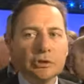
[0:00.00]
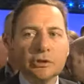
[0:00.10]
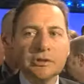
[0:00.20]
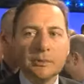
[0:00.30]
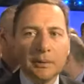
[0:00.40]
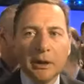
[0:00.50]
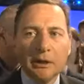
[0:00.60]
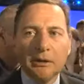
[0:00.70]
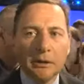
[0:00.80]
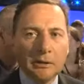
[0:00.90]
Je ne sais
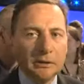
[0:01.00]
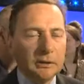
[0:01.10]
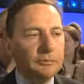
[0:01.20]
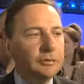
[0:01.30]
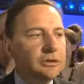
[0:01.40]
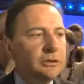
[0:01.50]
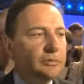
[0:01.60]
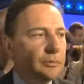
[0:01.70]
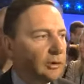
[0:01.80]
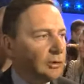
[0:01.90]
pas. Il y a,
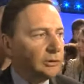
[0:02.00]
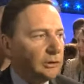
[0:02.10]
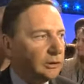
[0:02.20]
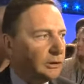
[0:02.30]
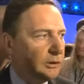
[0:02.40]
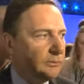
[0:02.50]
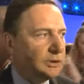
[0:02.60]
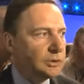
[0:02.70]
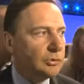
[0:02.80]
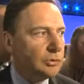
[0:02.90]
effectivement des,
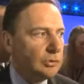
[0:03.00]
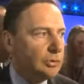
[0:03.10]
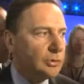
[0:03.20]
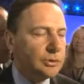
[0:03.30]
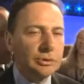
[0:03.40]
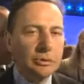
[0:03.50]
mises en cause.